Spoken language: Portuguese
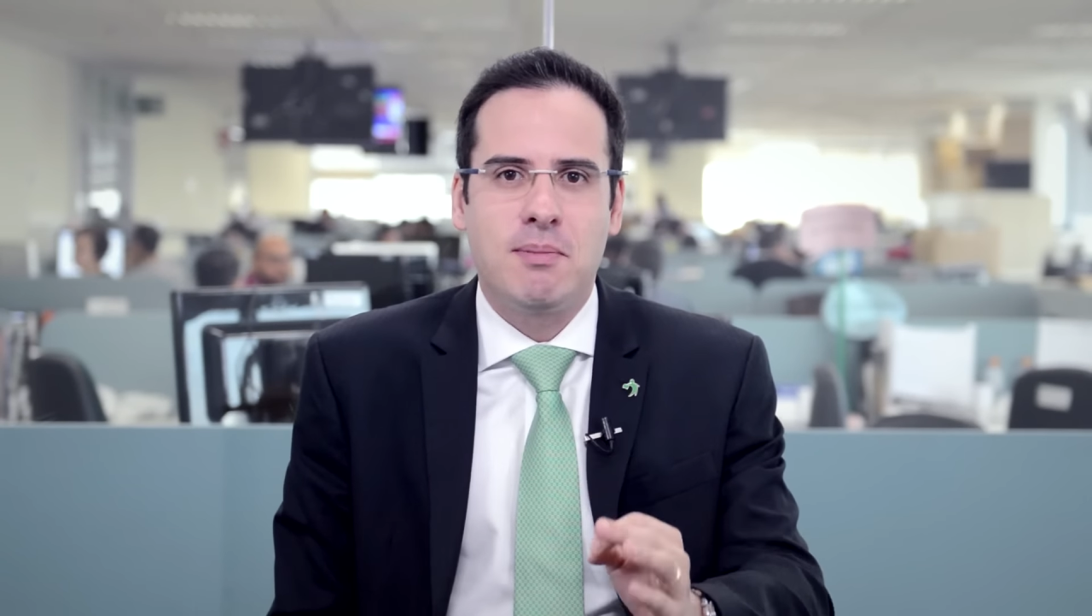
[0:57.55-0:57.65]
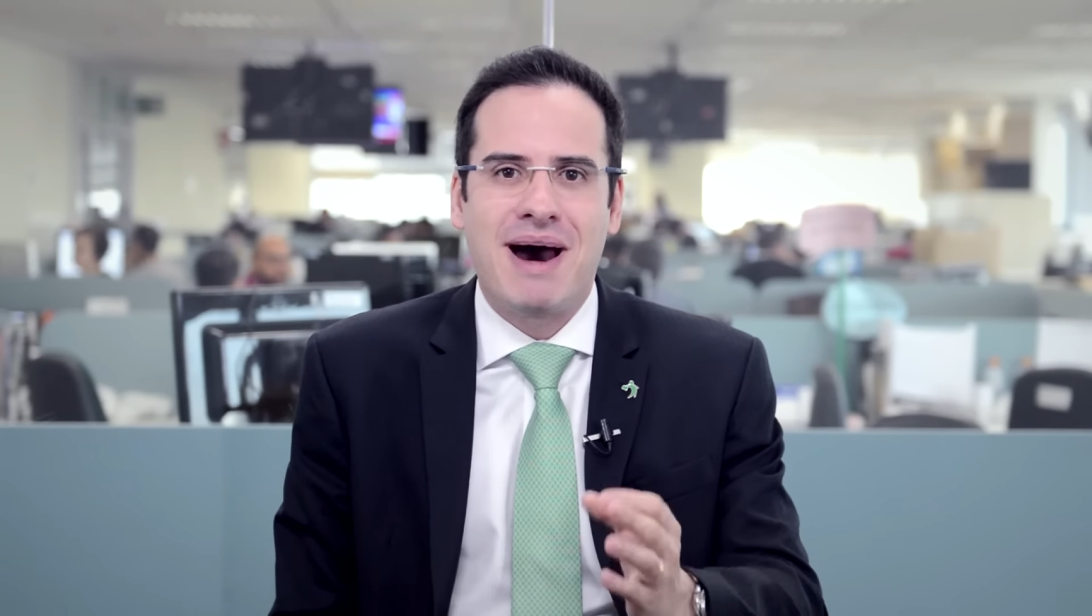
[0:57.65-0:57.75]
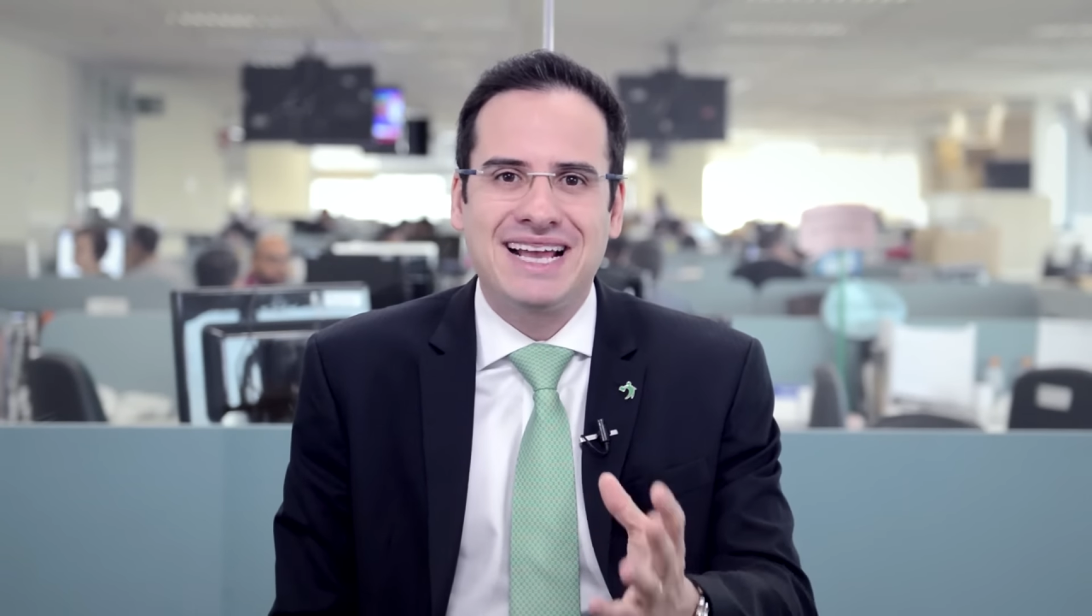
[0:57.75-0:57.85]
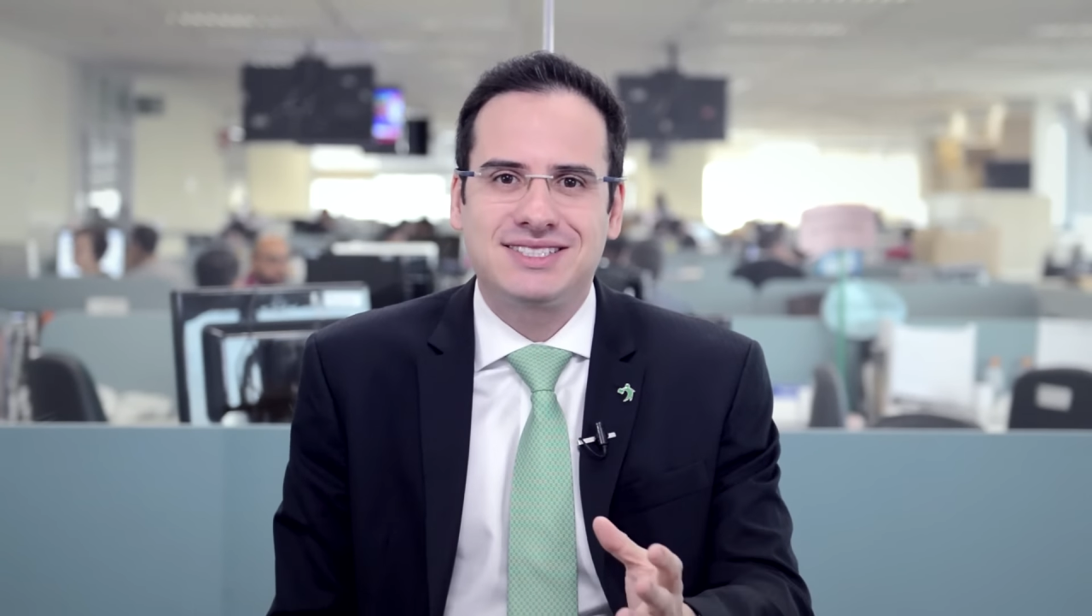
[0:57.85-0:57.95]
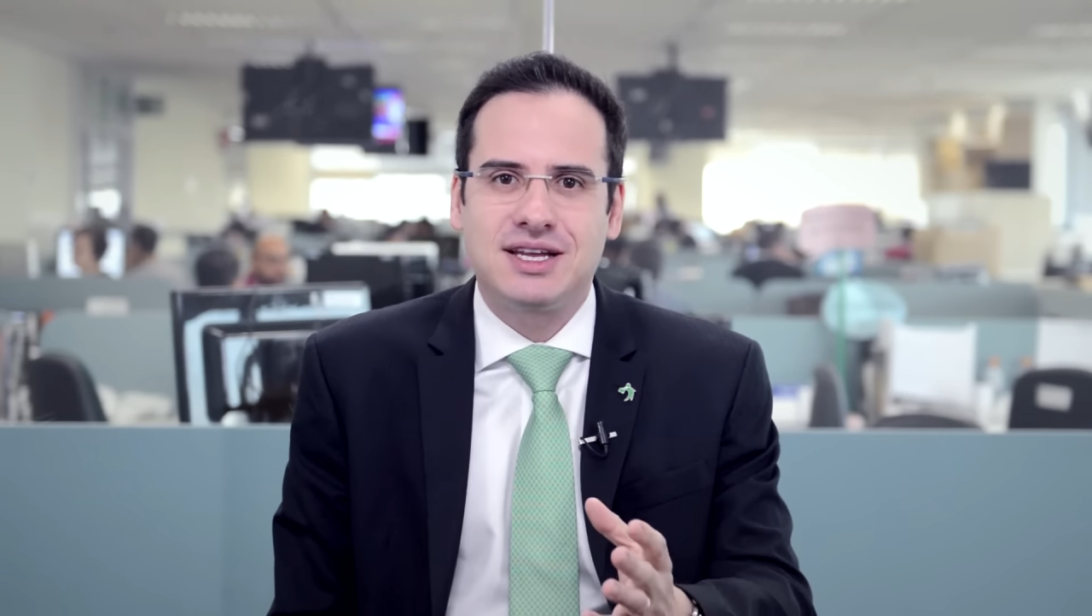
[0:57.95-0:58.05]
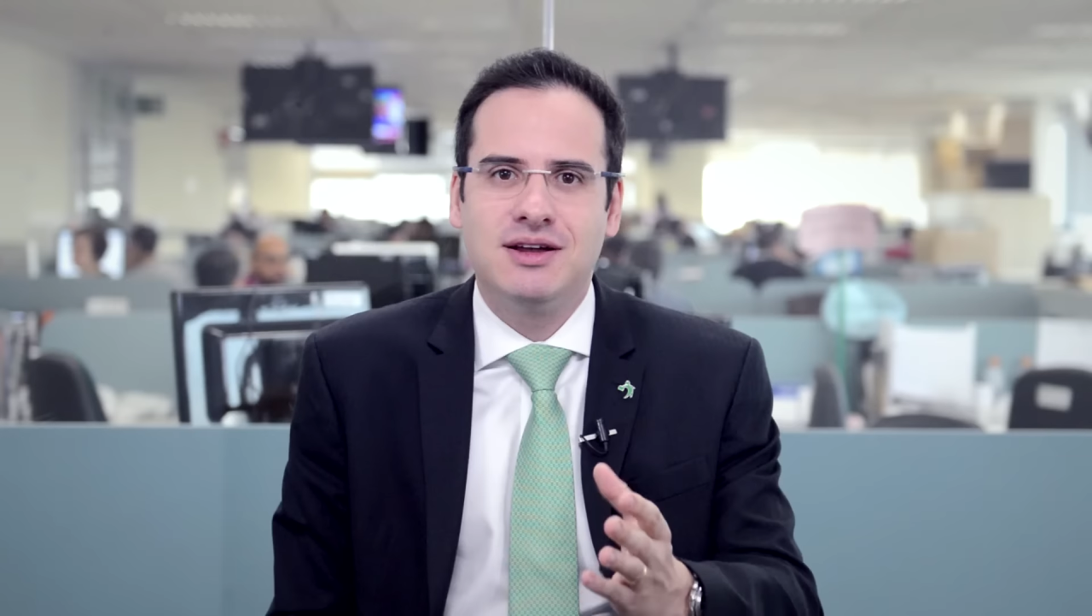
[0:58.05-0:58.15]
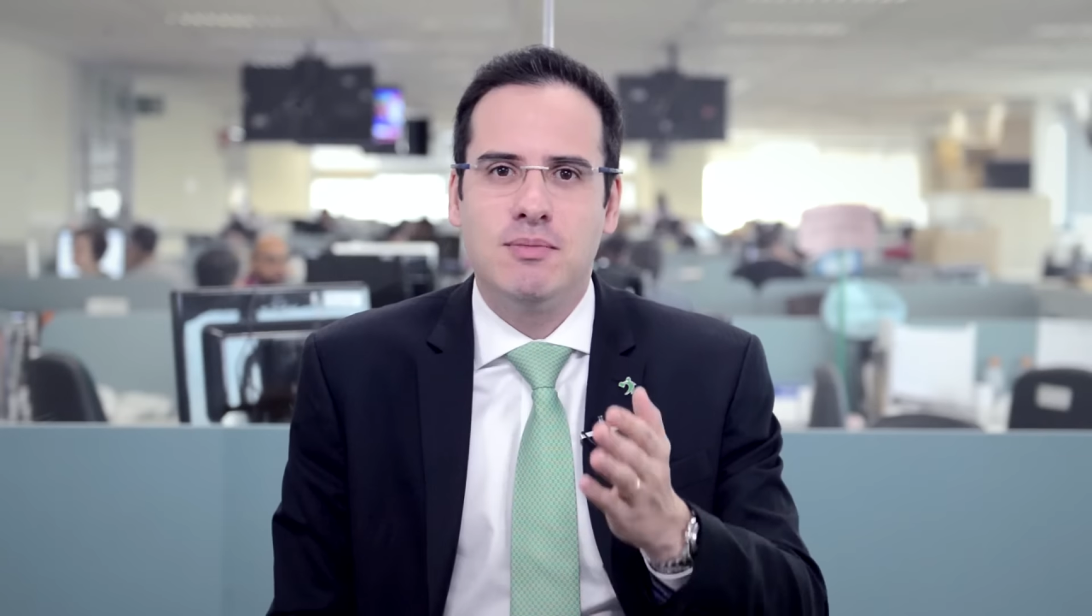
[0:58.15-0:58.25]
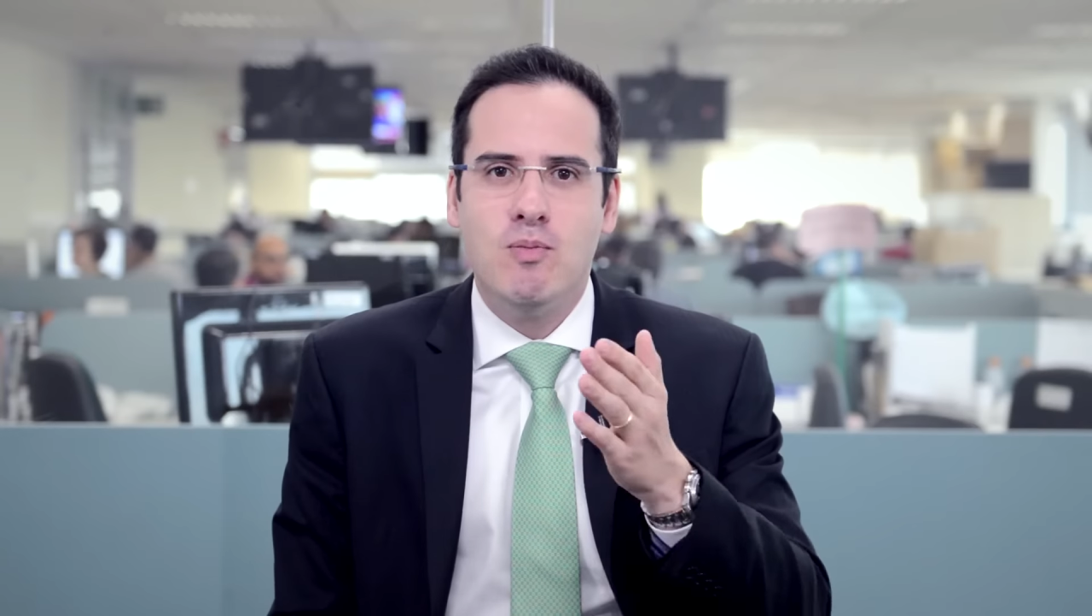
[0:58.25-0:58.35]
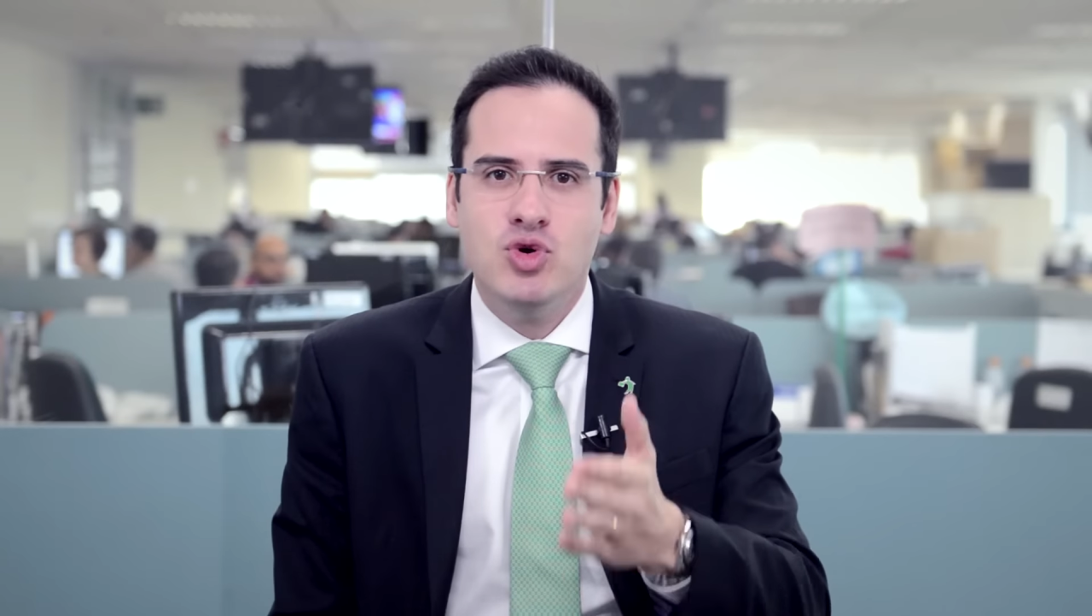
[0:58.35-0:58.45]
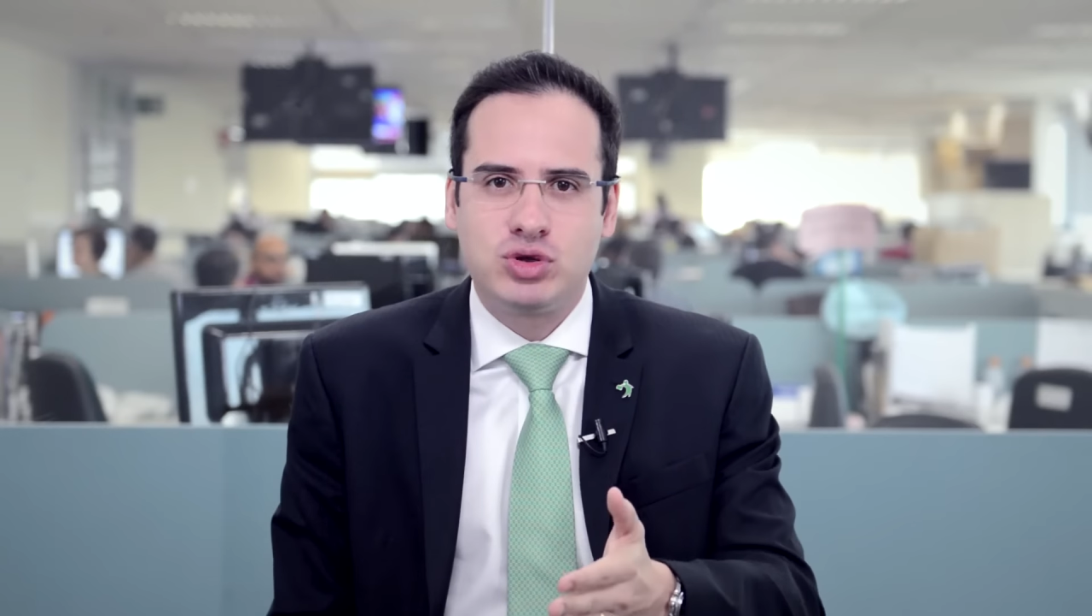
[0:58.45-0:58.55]
Basta
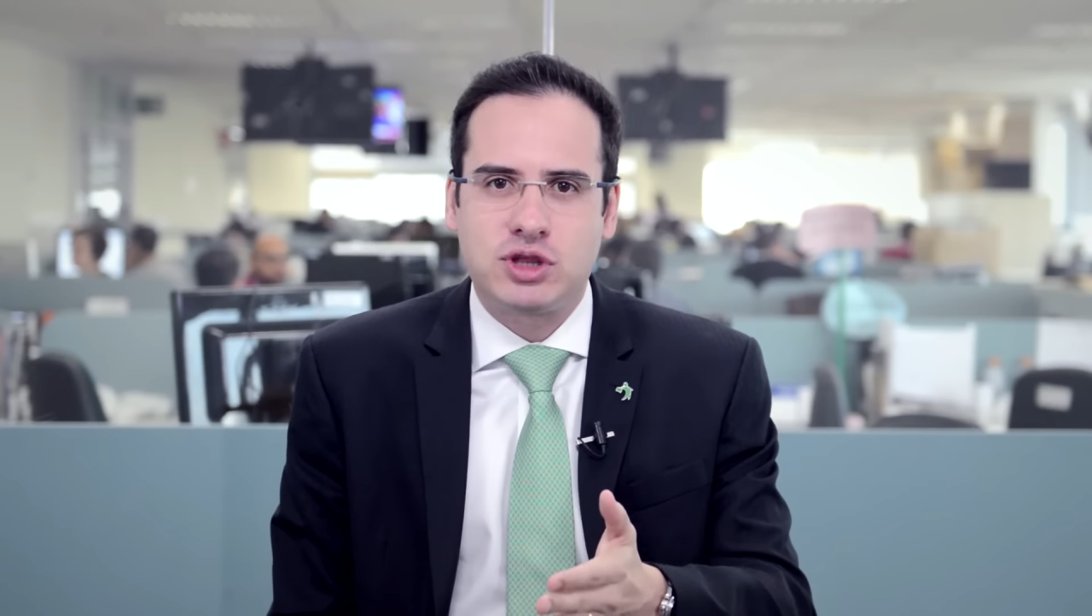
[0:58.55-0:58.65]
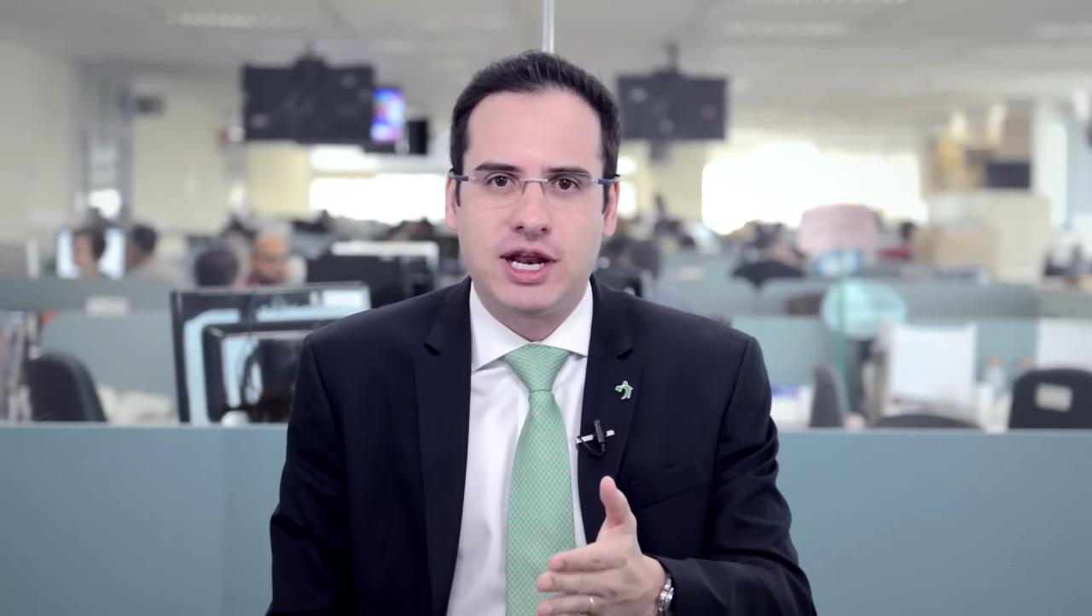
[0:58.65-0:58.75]
muito